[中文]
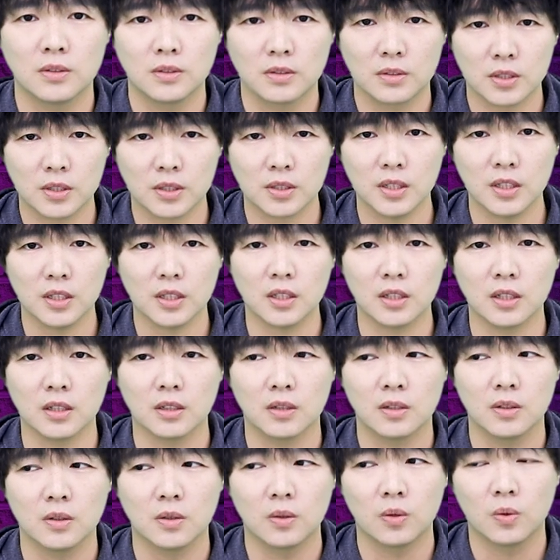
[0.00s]
这是一个
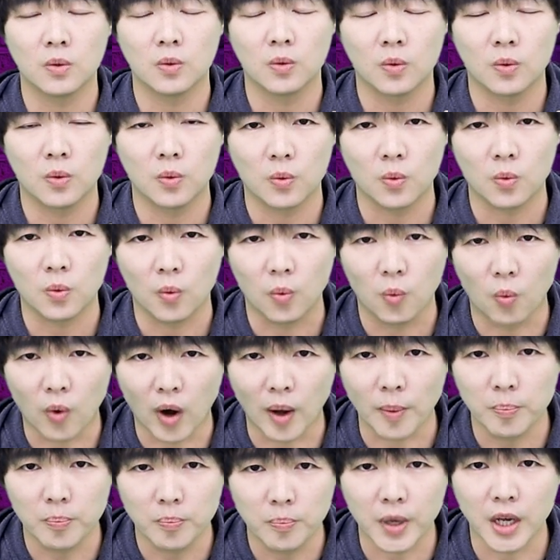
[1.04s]

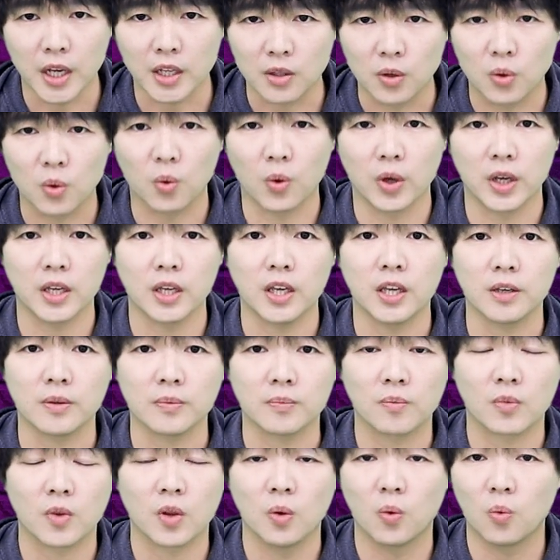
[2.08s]
完美的回应，
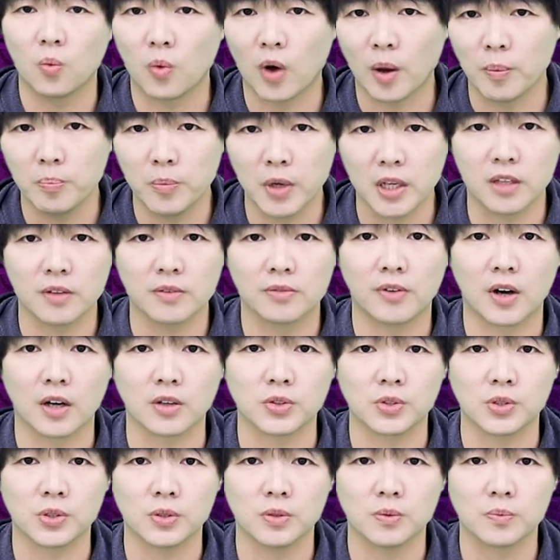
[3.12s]
完美的方
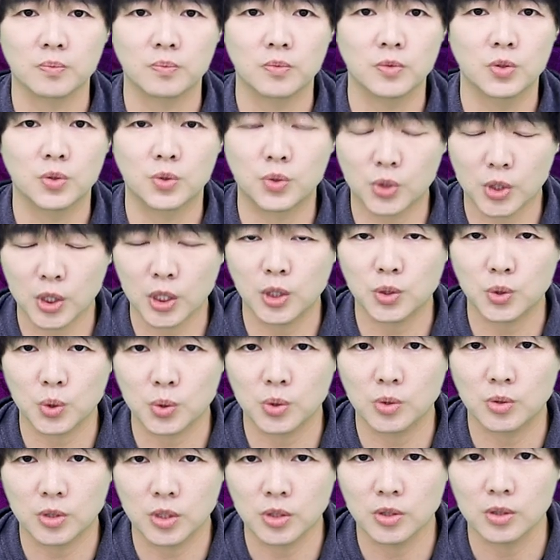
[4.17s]
式，这个就
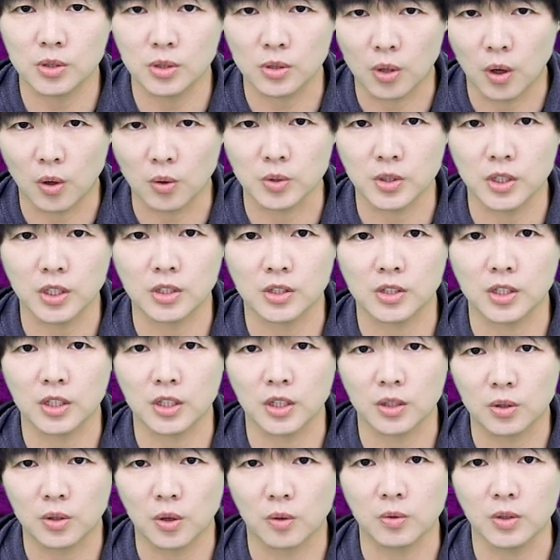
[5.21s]
是真正的同情心
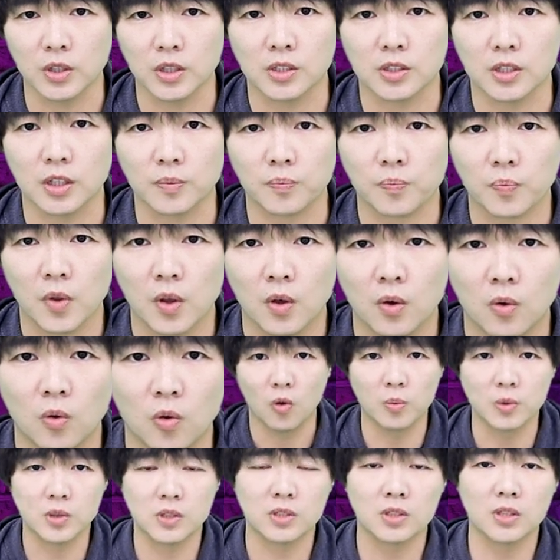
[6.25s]
跟同理心。
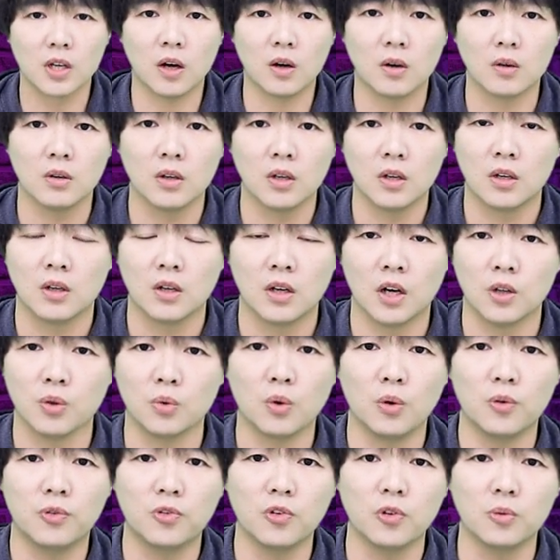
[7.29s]
我们知道很
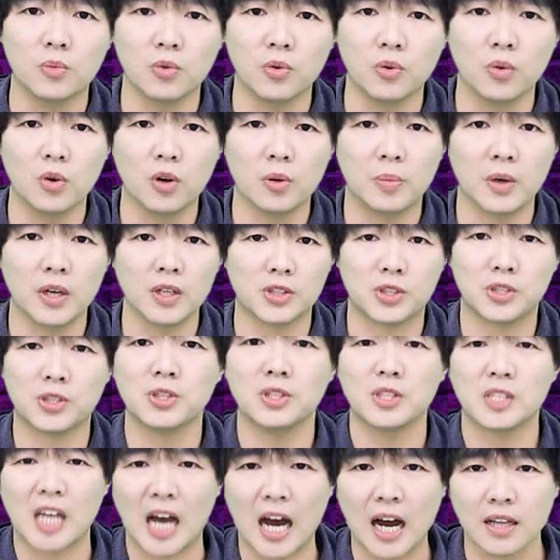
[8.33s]
多父母会被
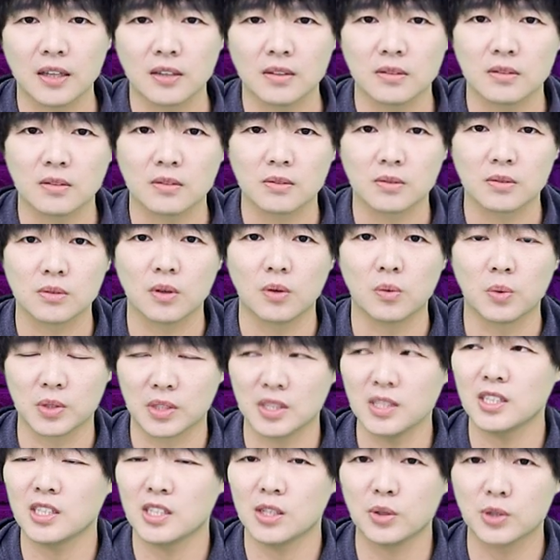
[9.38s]
试探，就是说，我
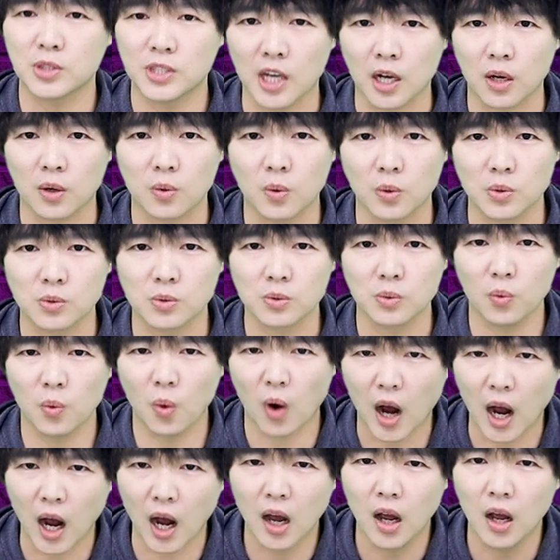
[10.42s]
自己有想过，就是
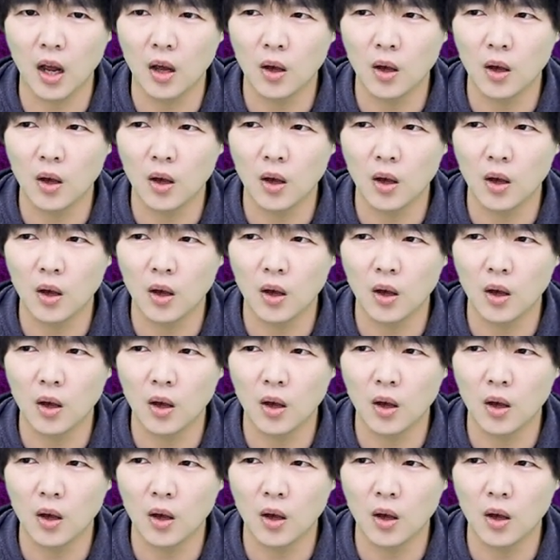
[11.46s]
哇。